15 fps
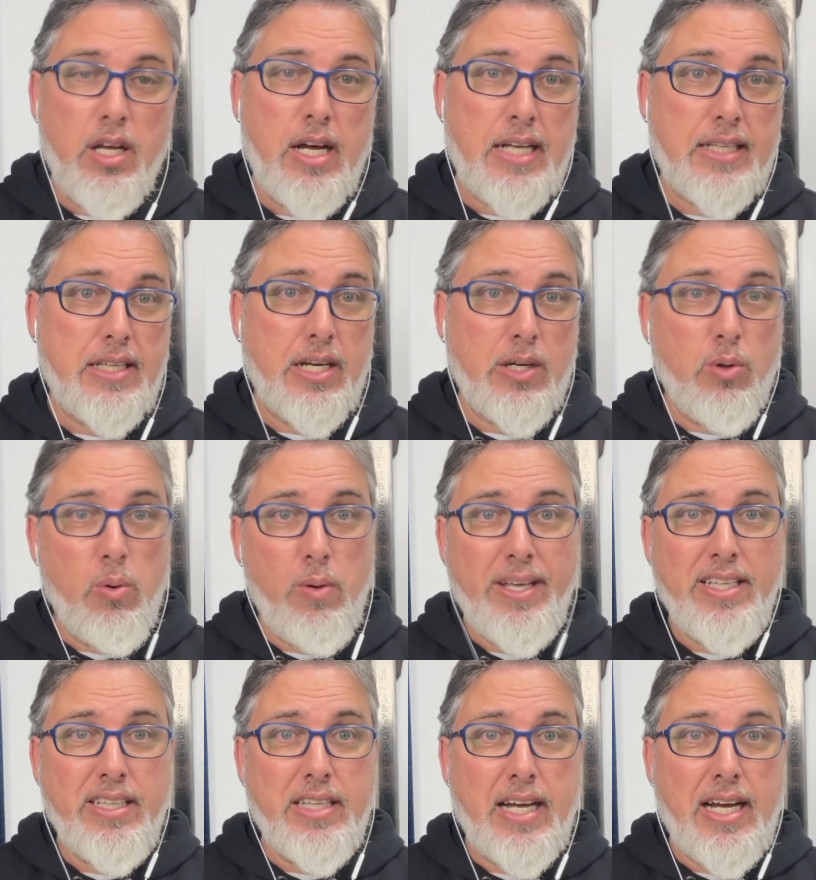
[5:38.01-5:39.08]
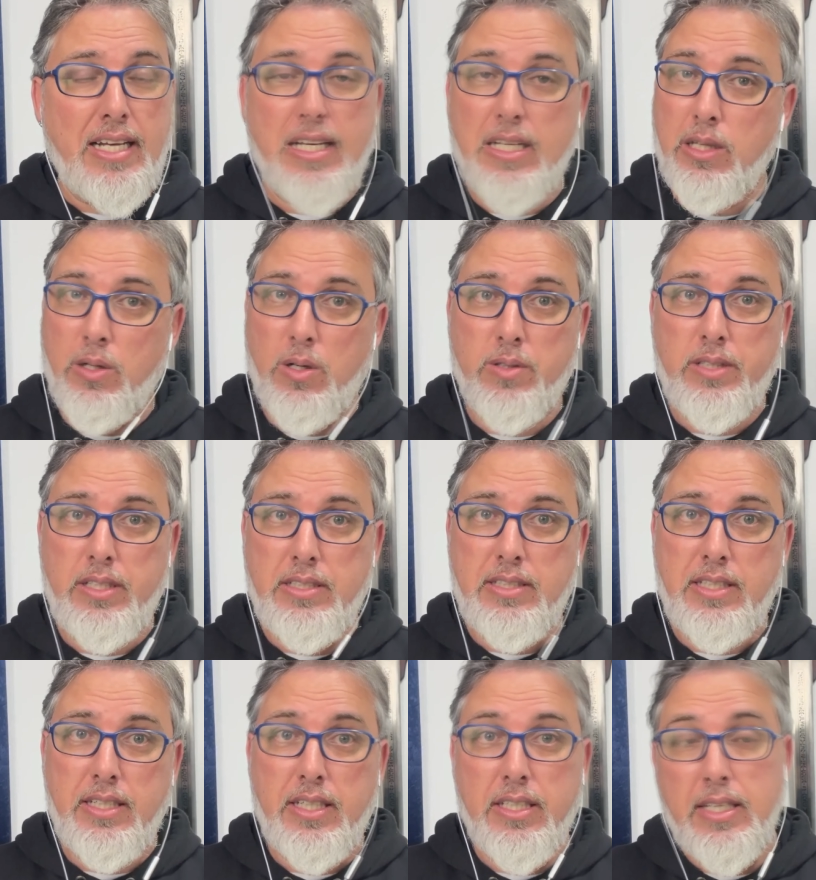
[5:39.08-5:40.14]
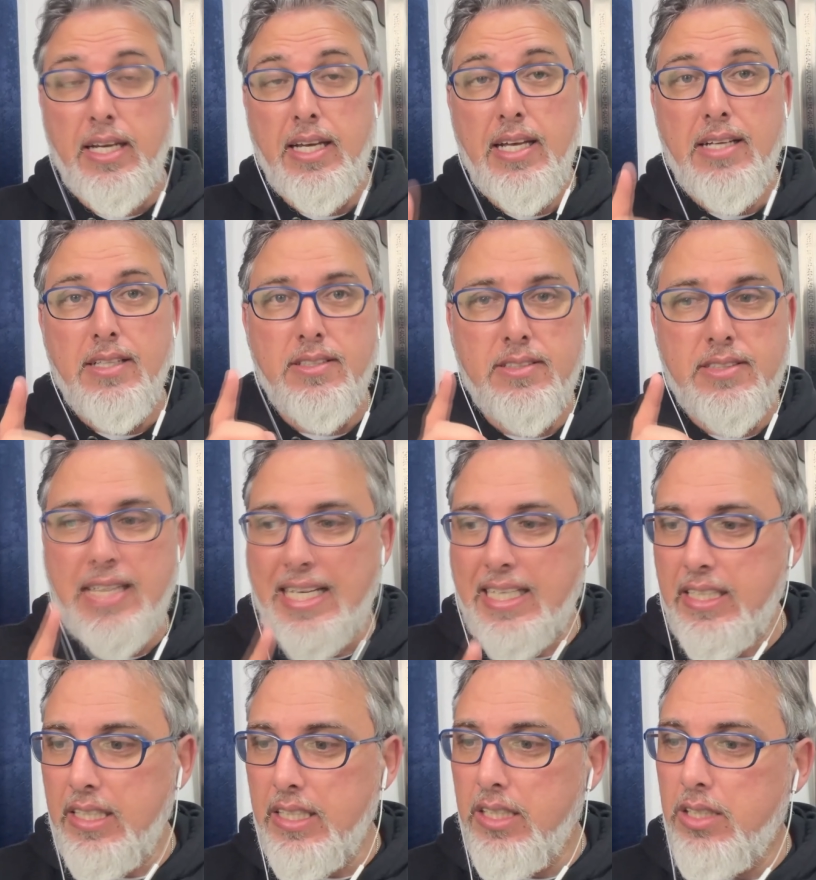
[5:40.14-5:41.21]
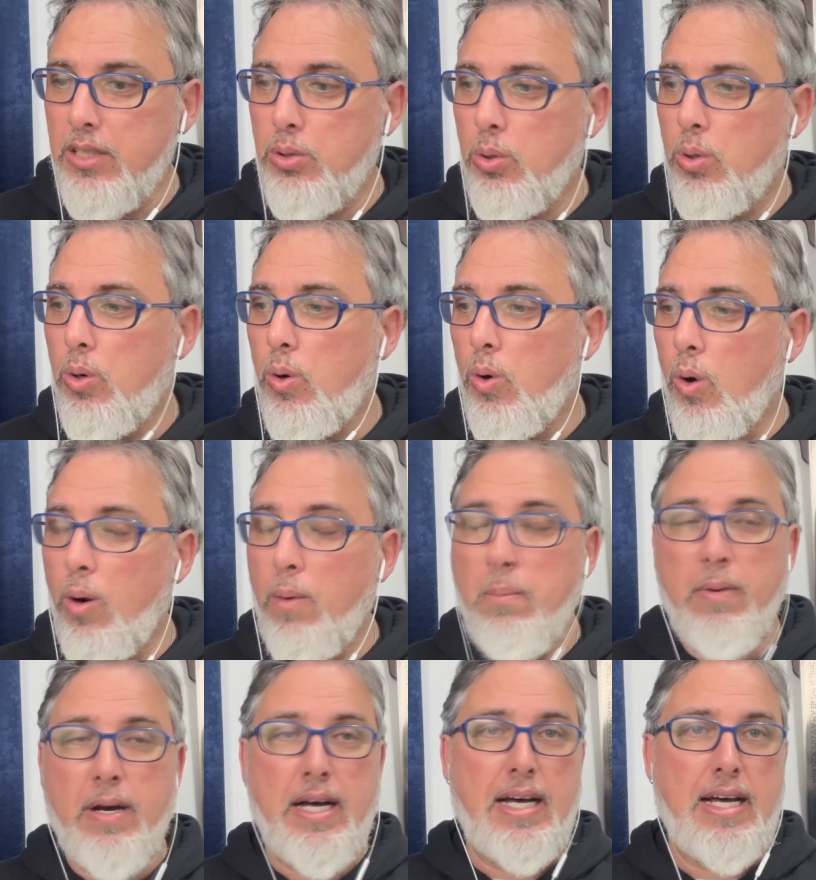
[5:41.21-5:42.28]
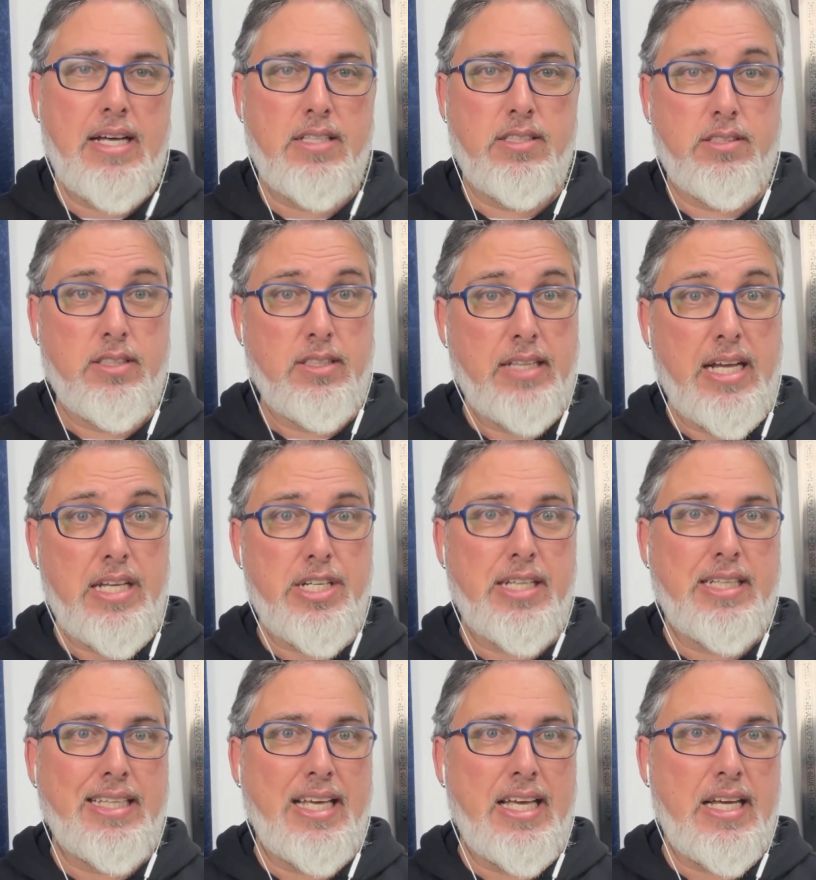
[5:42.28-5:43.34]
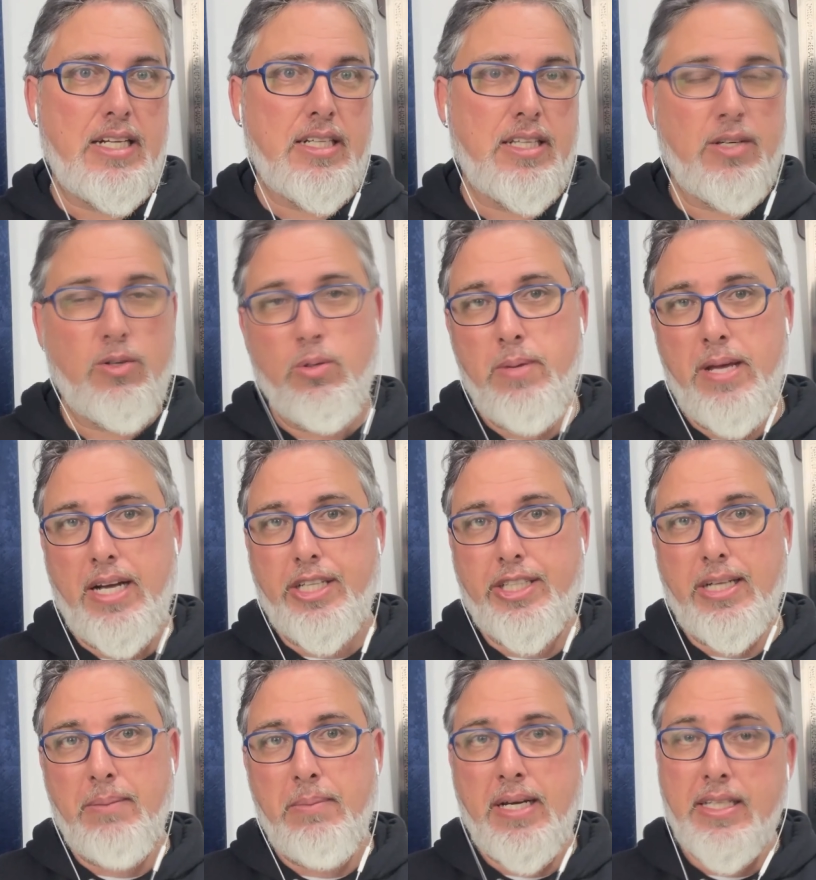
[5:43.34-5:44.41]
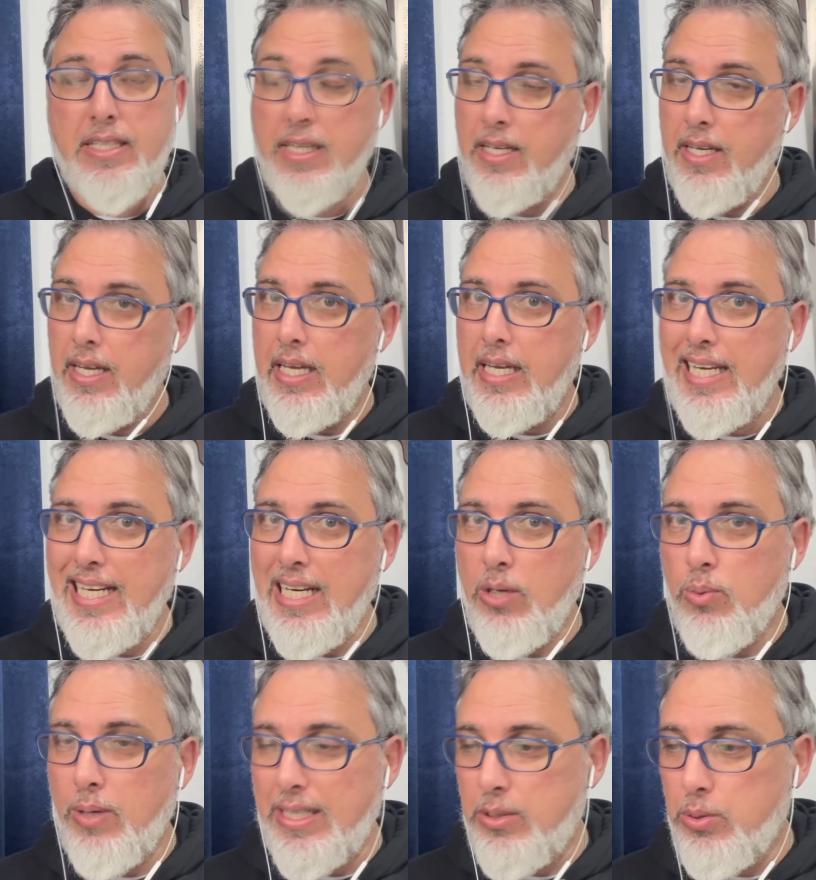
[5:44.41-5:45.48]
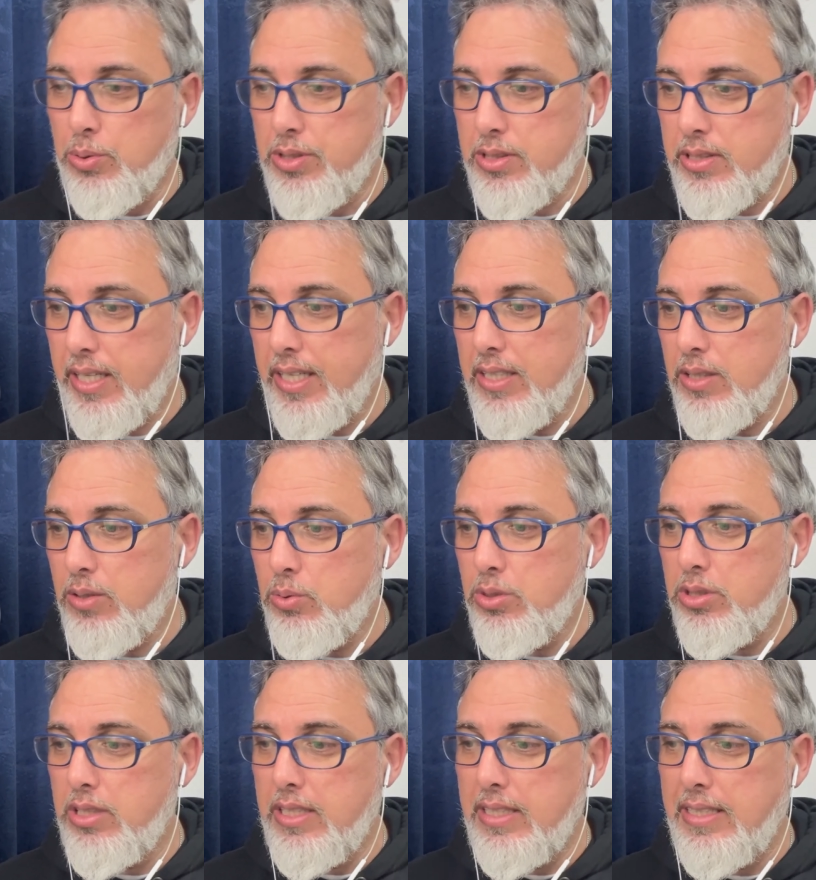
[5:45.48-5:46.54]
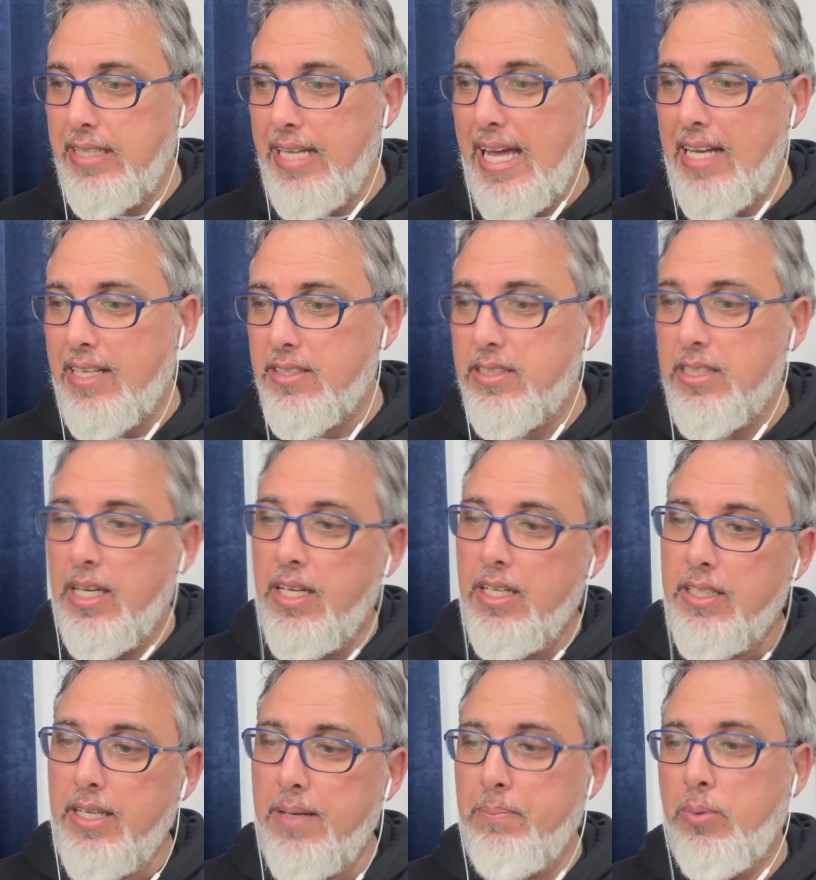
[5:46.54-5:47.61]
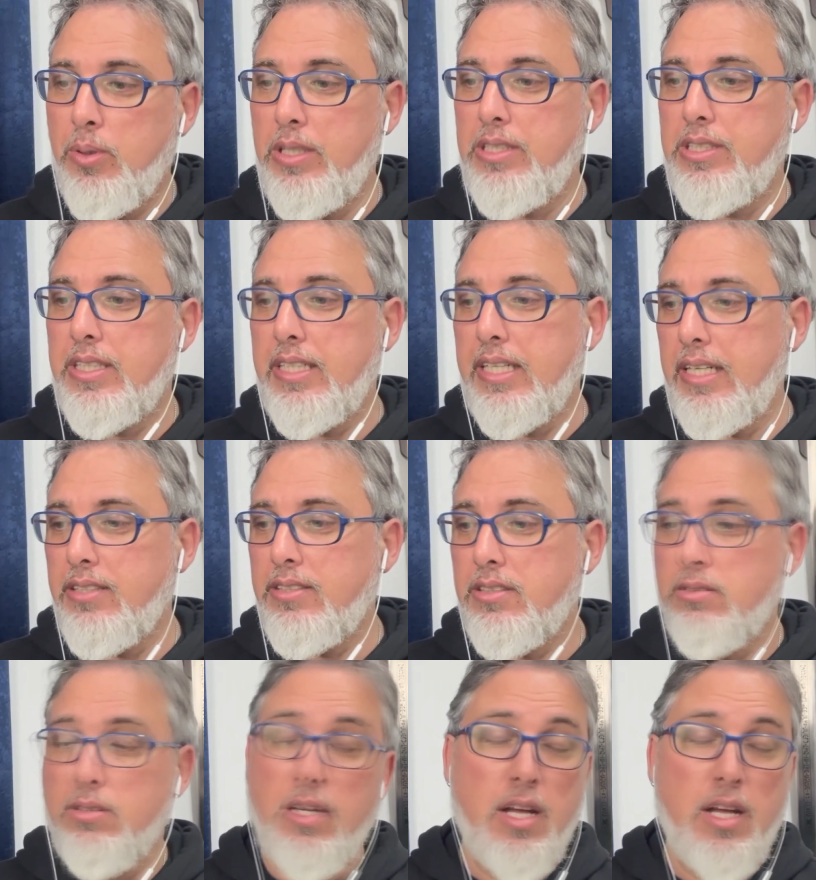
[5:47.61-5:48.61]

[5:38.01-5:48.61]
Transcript: atacou a Itália logo em seguida, saqueando Roma, a cidade eterna, como era chamada, em 410 depois de Cristo,